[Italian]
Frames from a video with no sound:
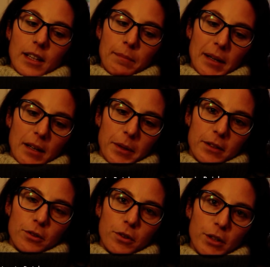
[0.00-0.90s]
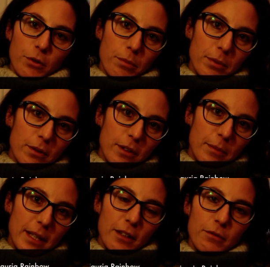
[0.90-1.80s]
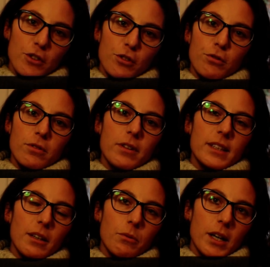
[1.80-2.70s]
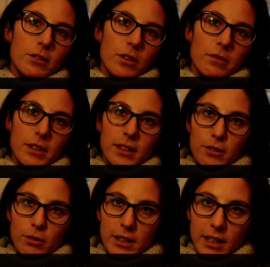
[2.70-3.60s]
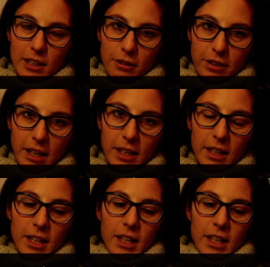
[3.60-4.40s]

il Parlamento europeo nel 1994 ha invitato l'Italia a fare